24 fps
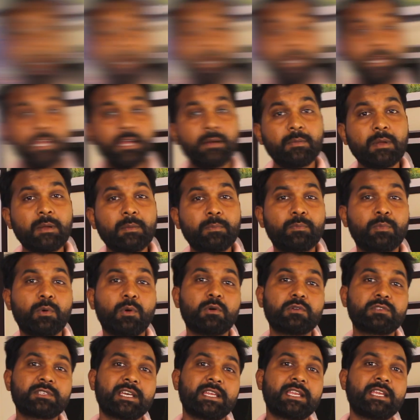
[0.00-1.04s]
इंडिया में
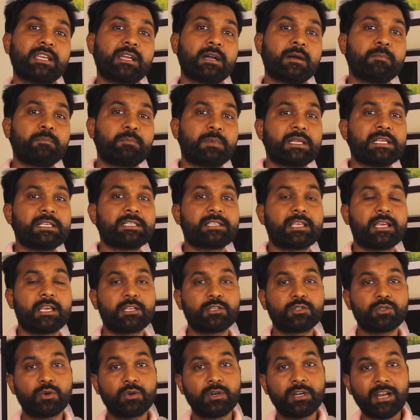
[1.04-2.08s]
बहुत सारी कंपनीज
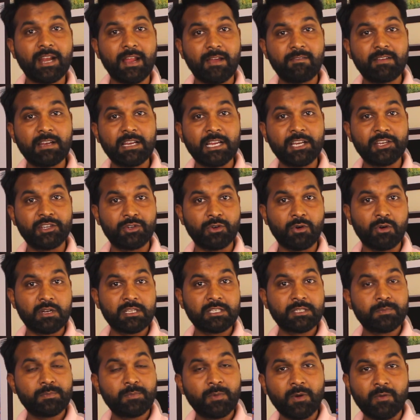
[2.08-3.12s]
हैं जो ट्रैवल
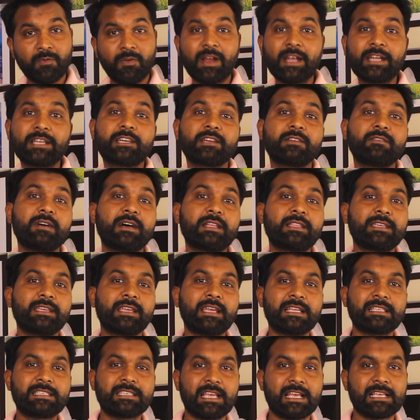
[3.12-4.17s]
इंश्योरेंस प्रोवाइड करवा दी
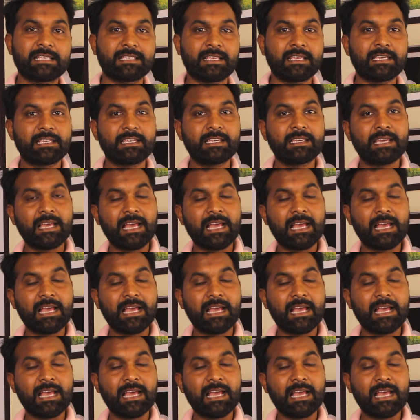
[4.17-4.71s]
हैं जैसे कि